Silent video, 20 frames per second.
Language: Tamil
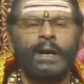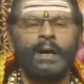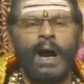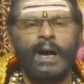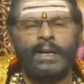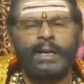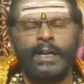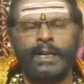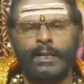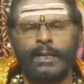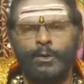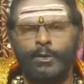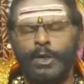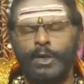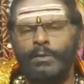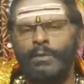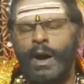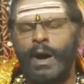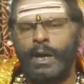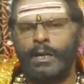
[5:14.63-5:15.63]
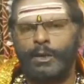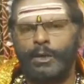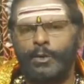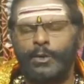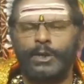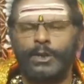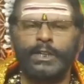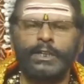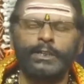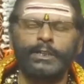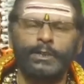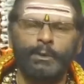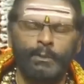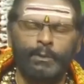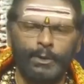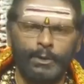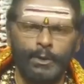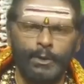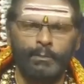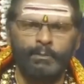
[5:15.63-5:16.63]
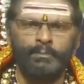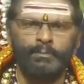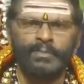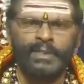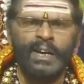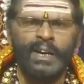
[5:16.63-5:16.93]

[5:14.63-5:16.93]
காக்கைக்கு உணவாக கொடுக்கின்ற பொழுதிலும்